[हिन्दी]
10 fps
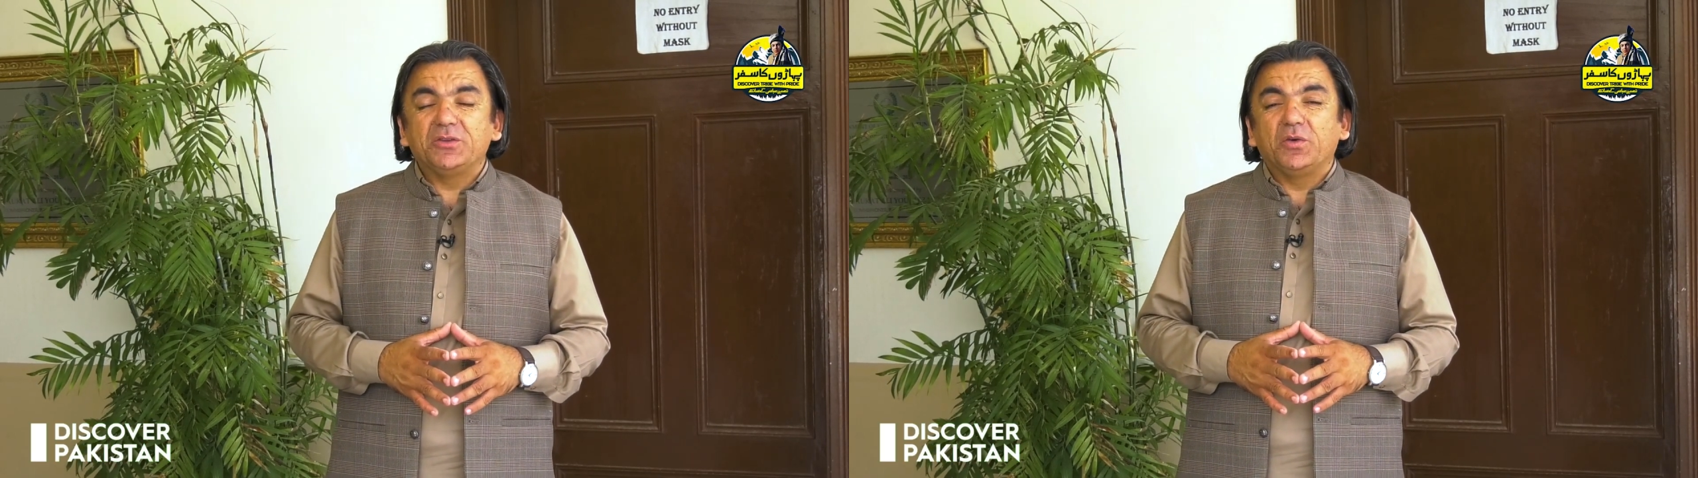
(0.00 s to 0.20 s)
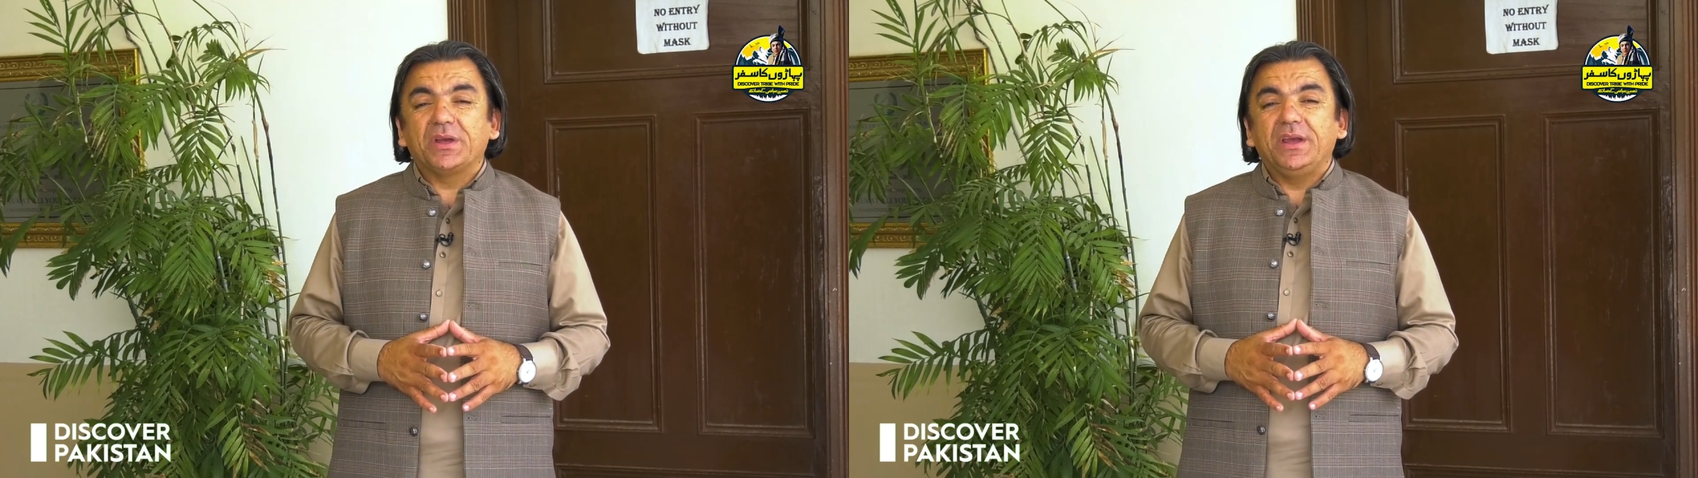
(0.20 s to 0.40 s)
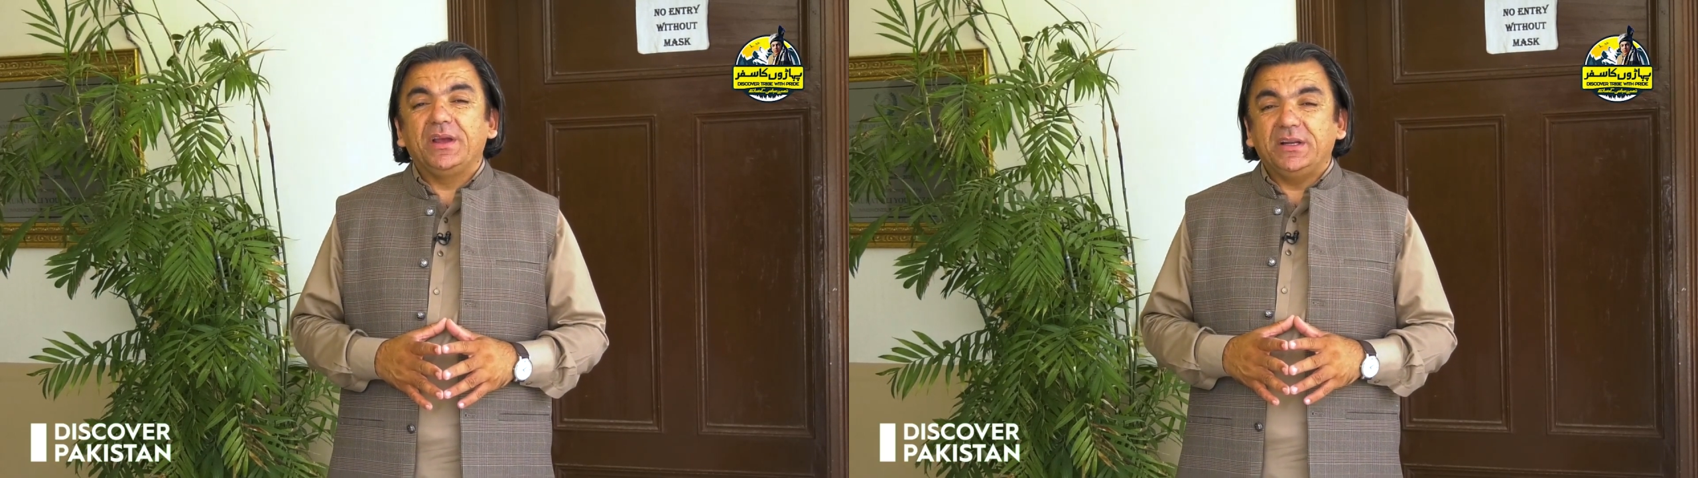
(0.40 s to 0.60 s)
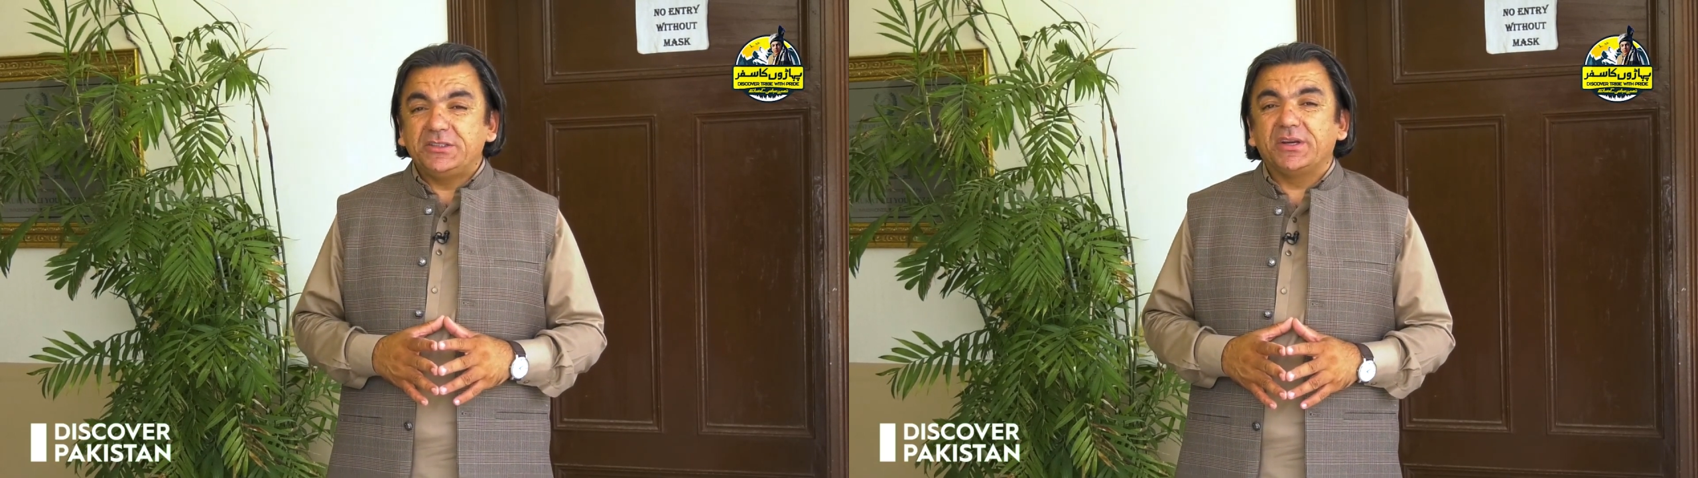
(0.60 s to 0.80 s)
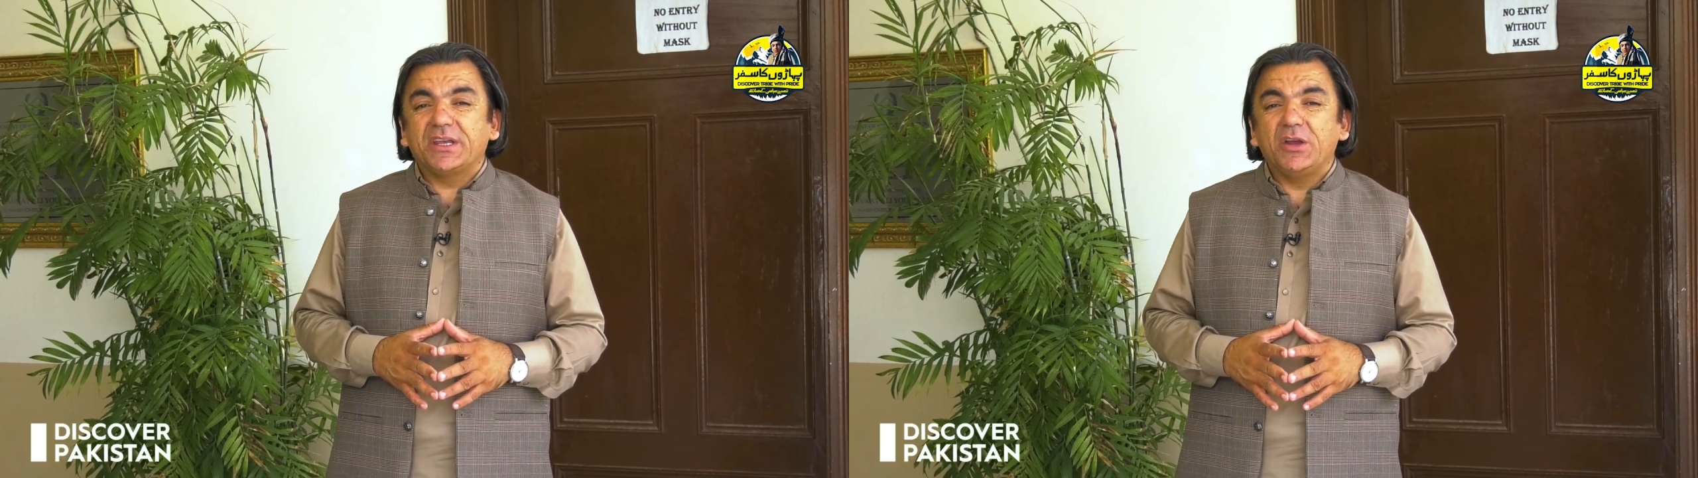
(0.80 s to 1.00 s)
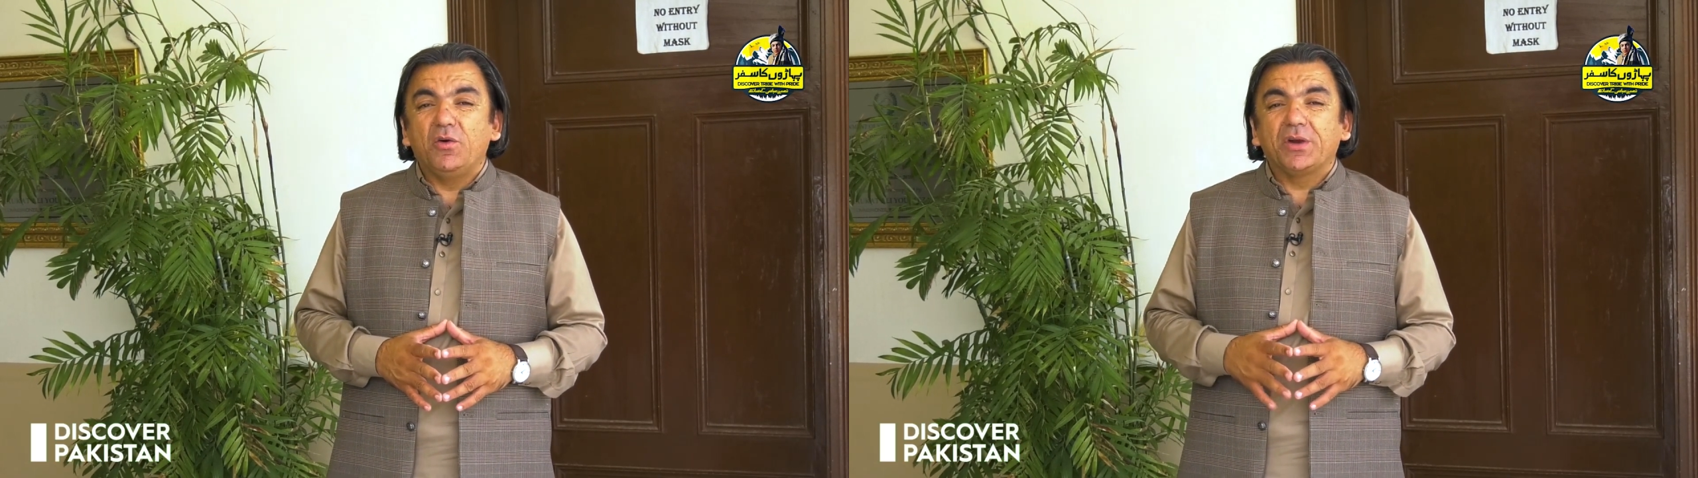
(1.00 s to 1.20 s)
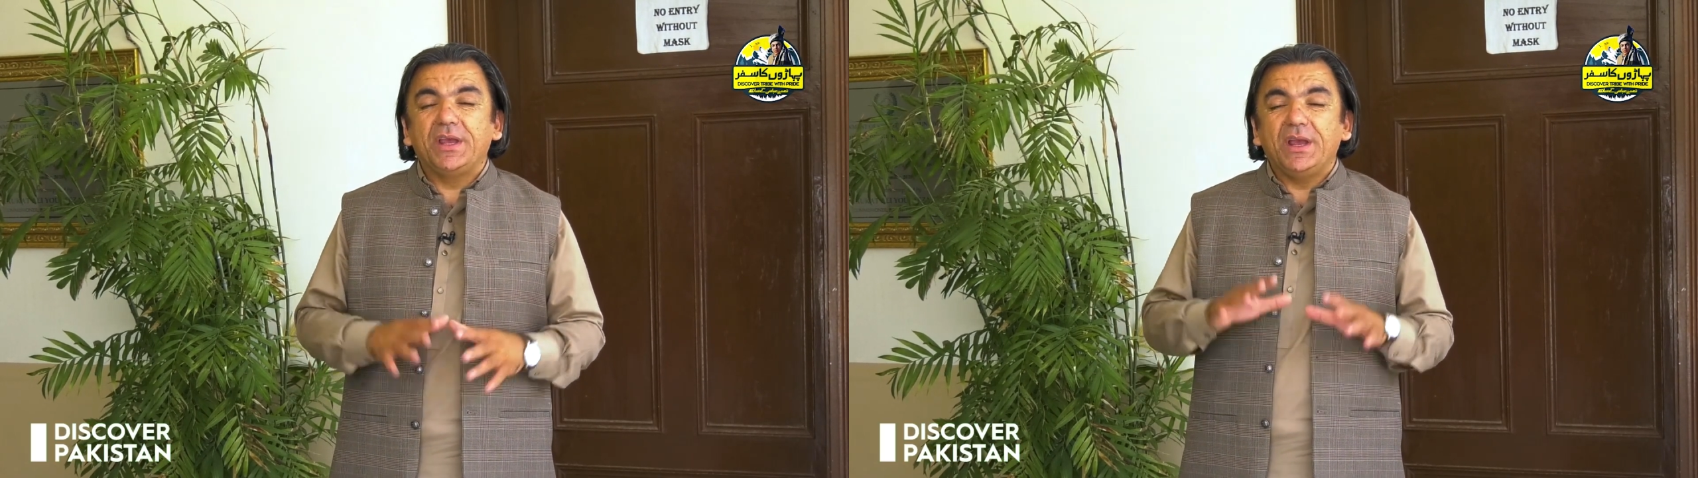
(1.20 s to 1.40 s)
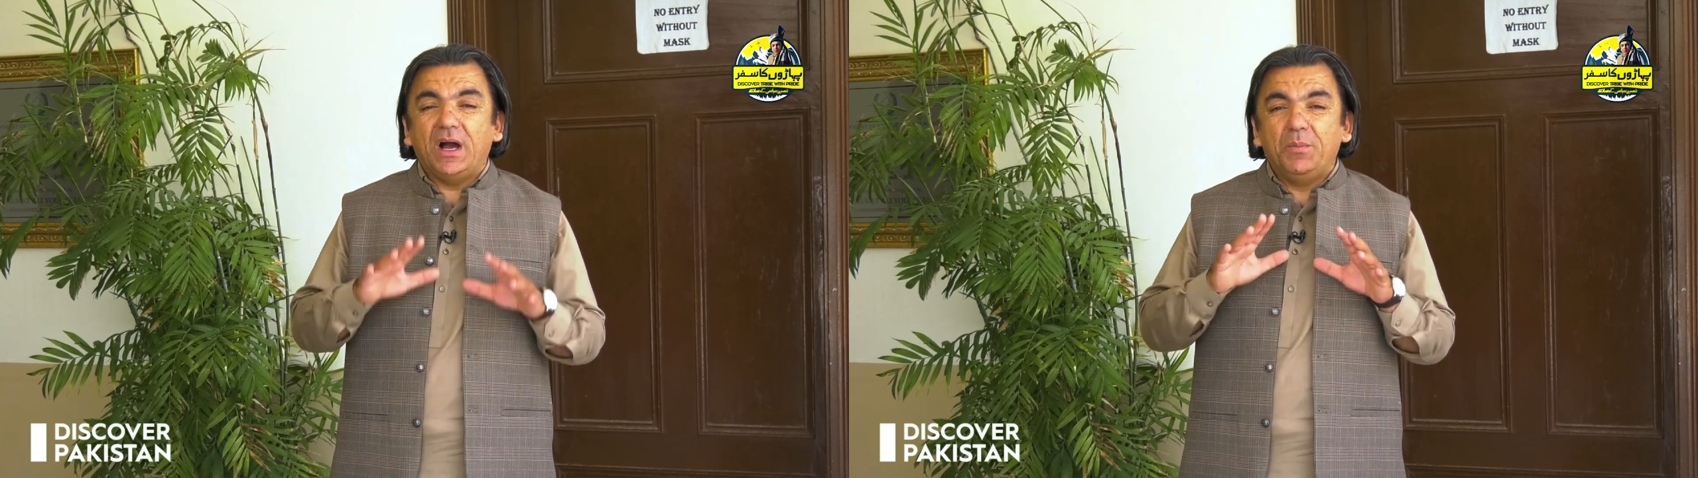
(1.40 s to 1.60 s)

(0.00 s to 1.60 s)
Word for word: होगी कल्चर की होगी